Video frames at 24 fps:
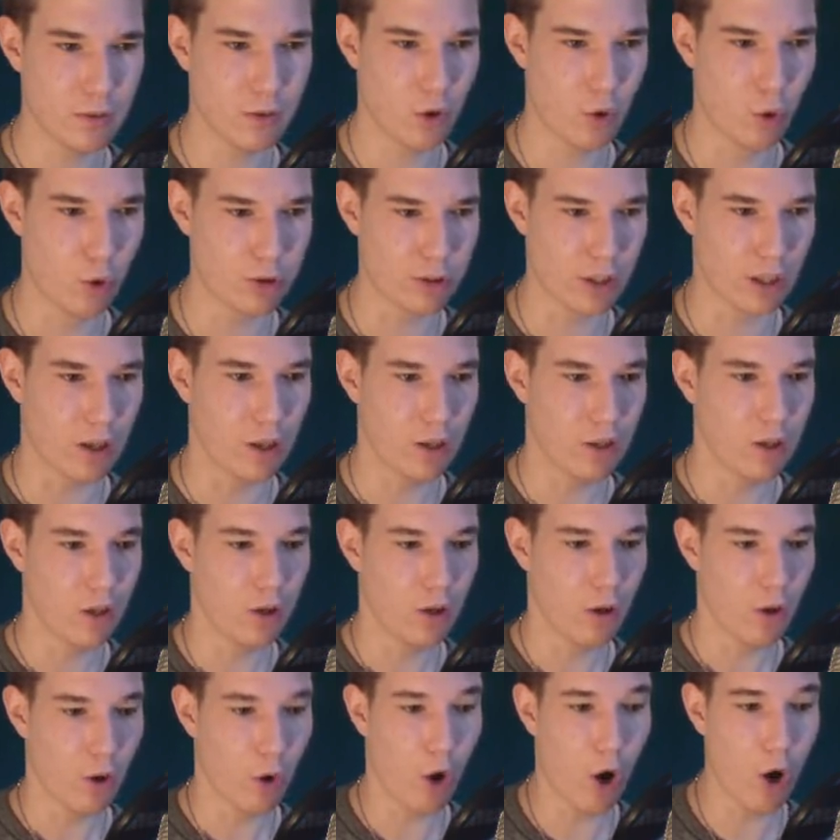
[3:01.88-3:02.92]
Hoch da.
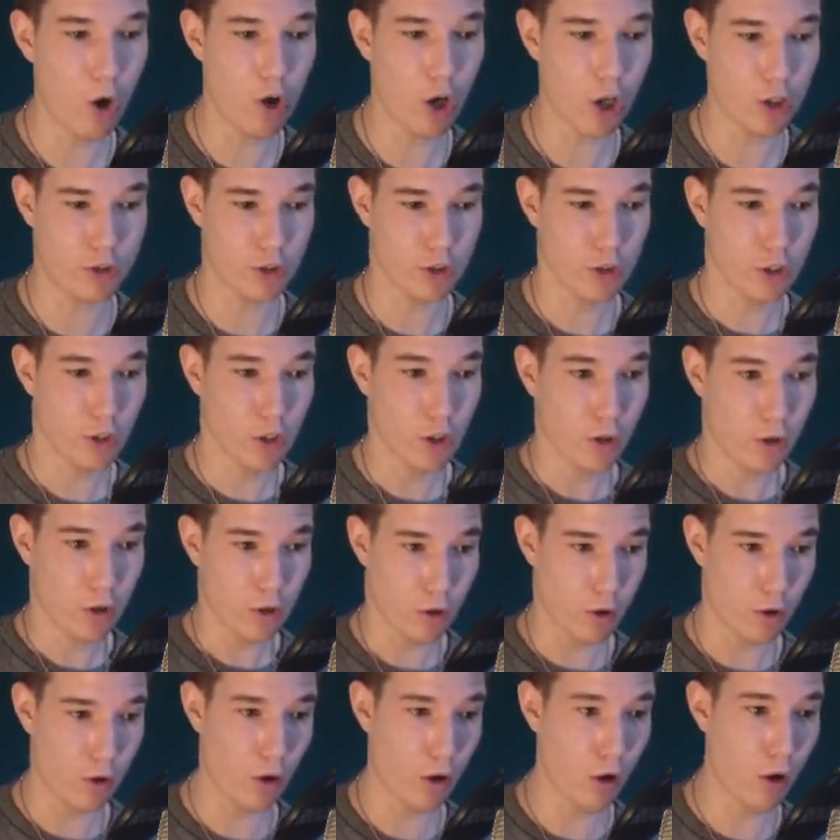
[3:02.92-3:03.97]
Oh Gott!
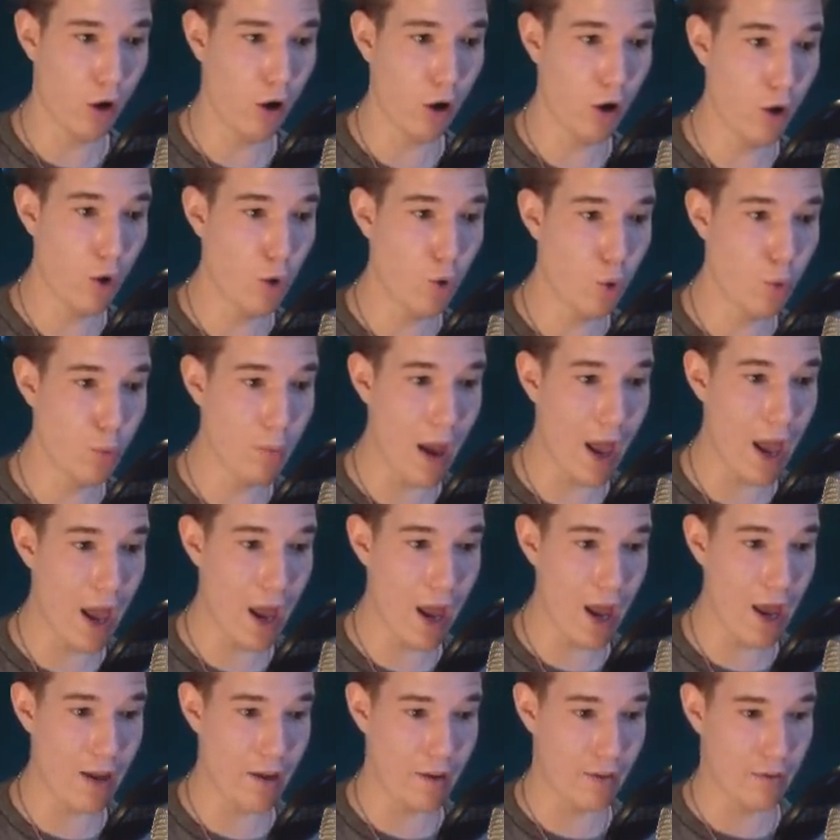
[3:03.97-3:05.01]
Oh
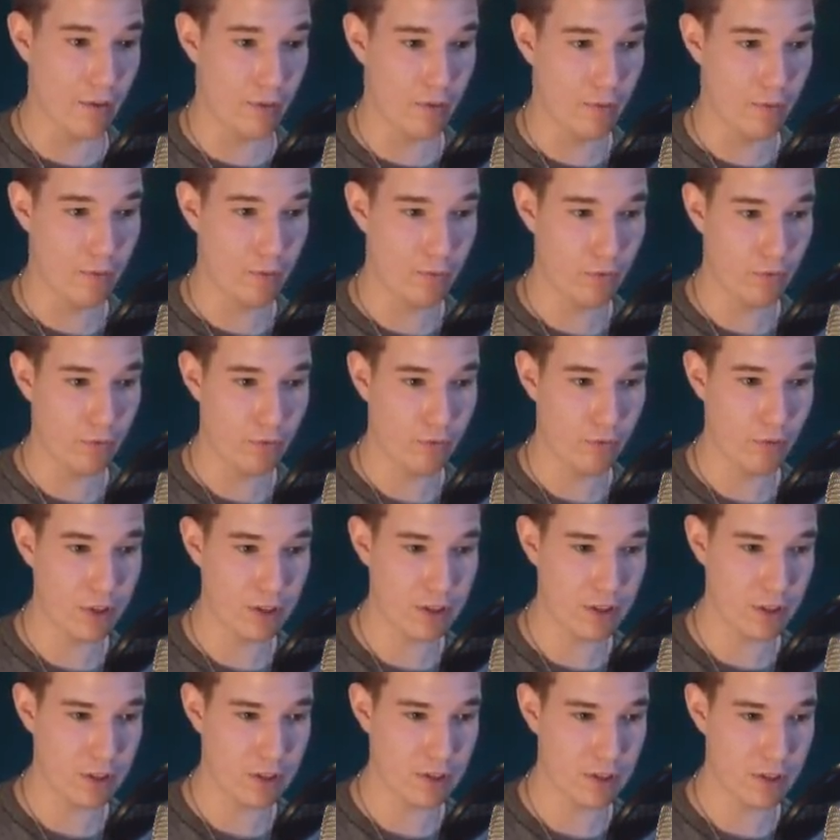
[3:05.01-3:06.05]
man!
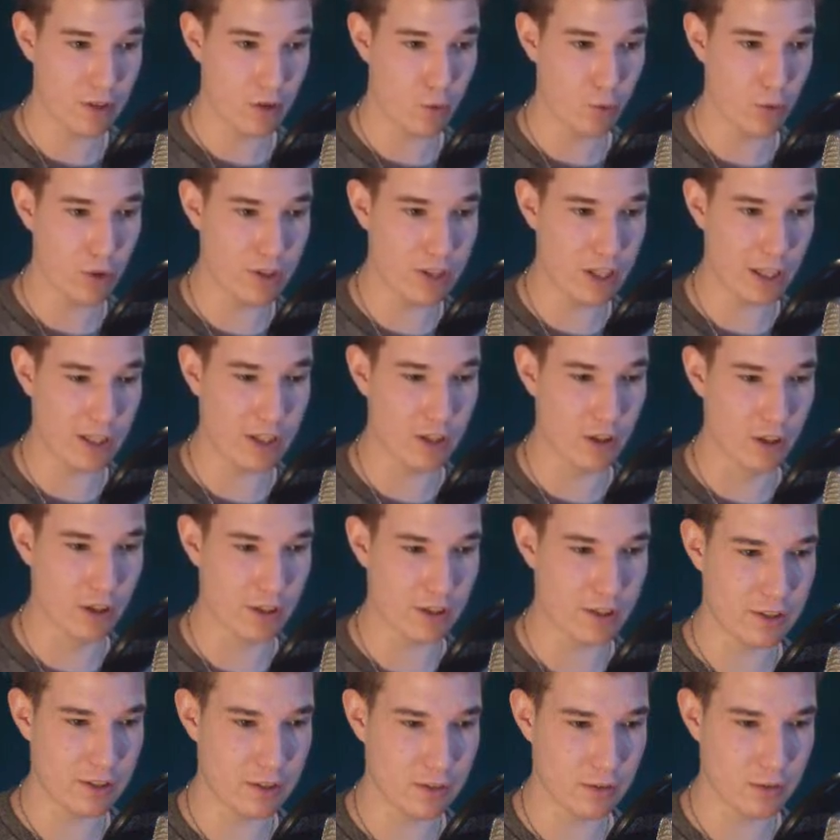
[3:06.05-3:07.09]
This is
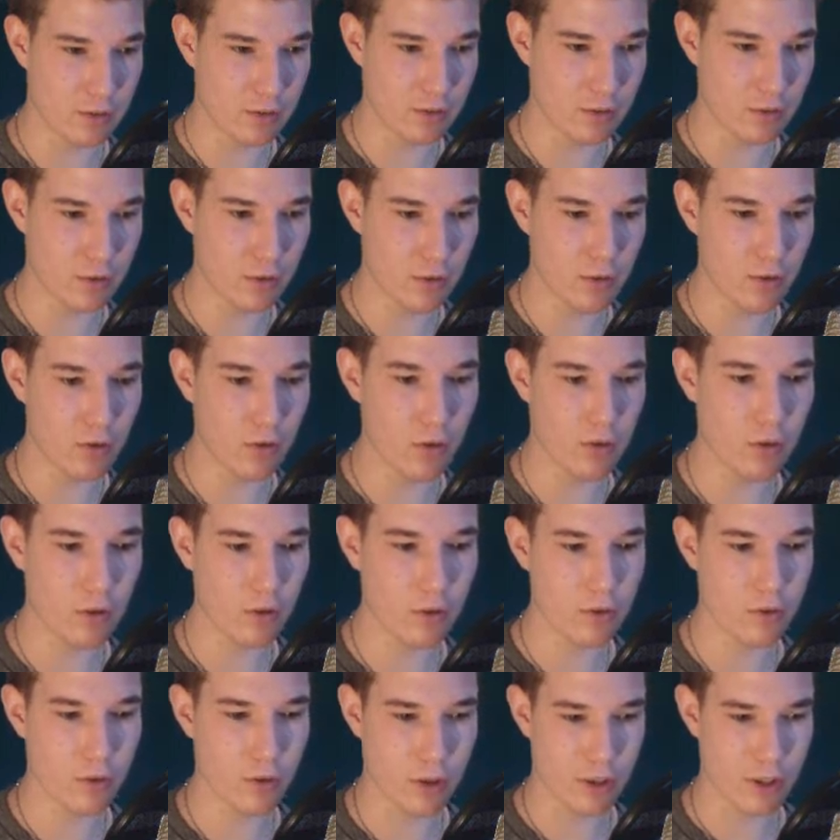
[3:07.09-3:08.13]
ridiculous!
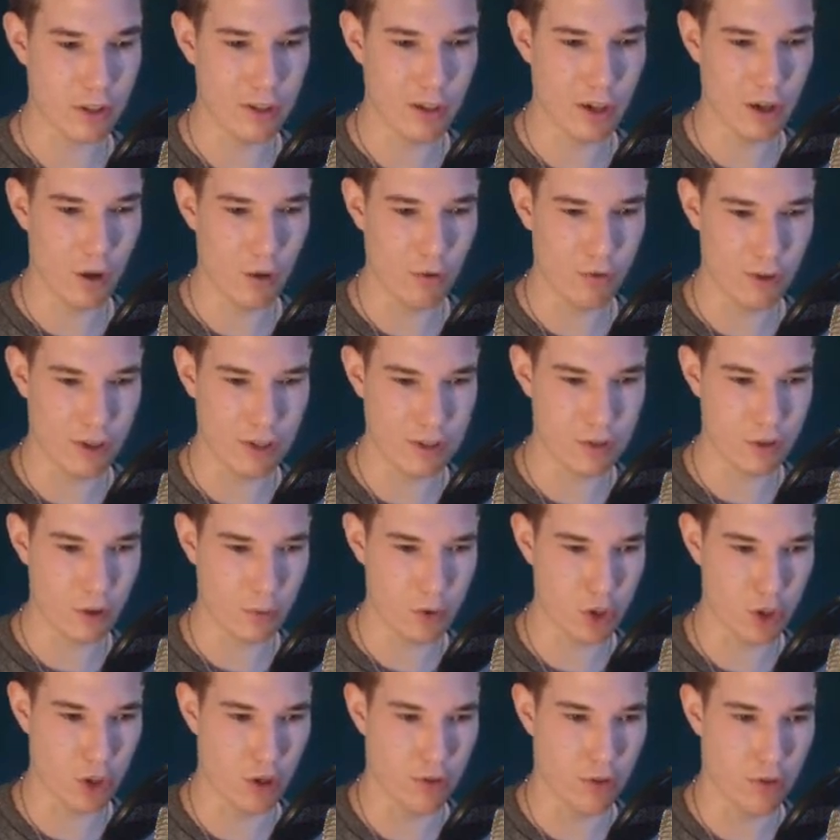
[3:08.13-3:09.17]
So, hier rauf jetzt. Komm
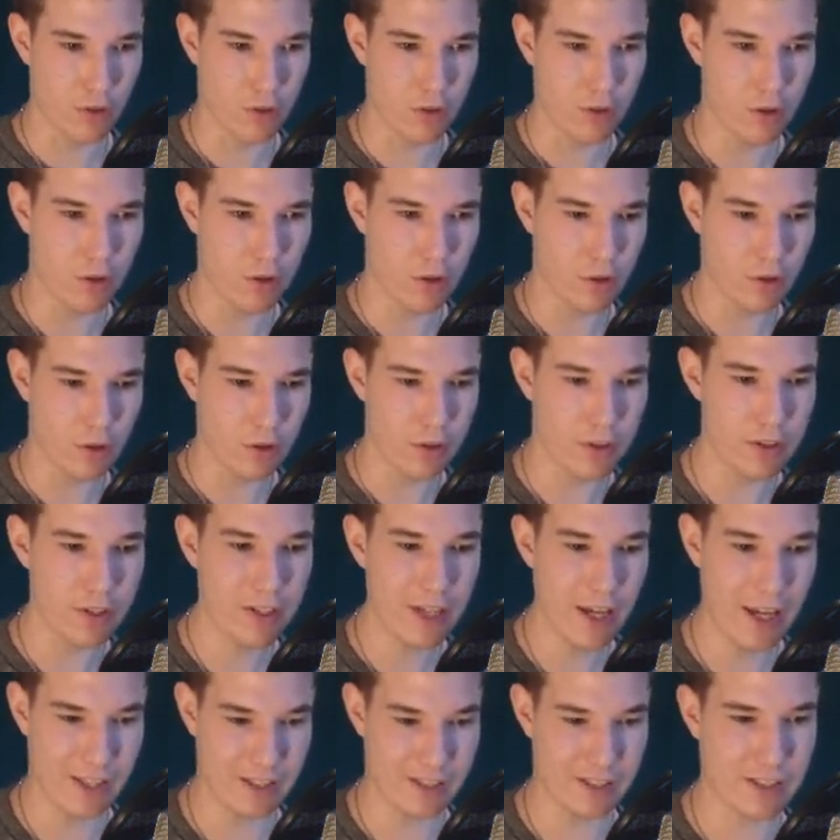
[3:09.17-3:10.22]
schon!
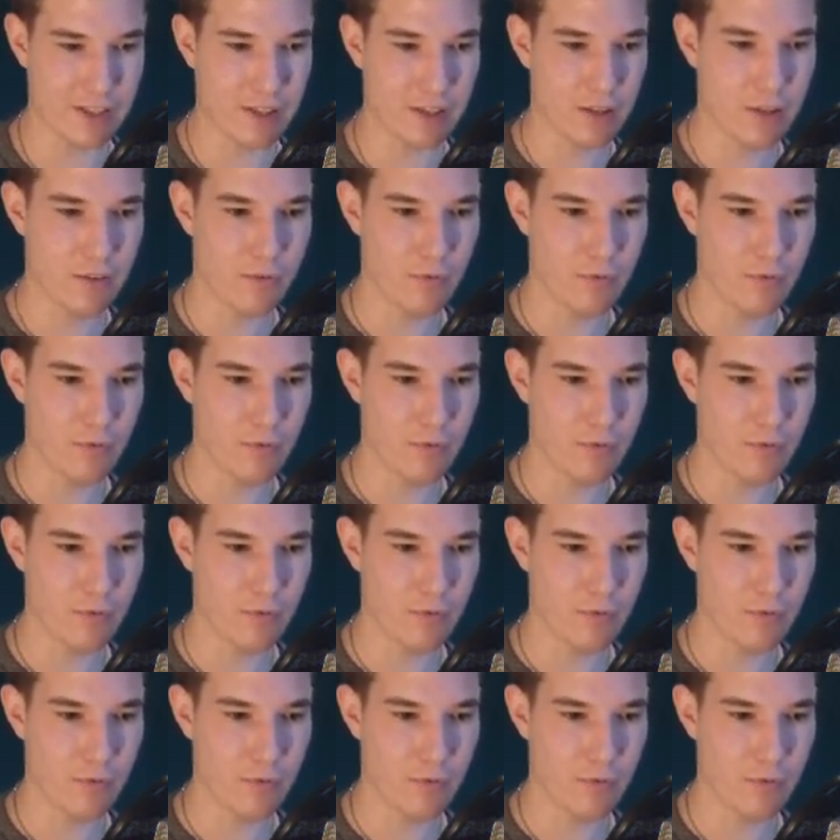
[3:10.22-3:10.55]
Yes!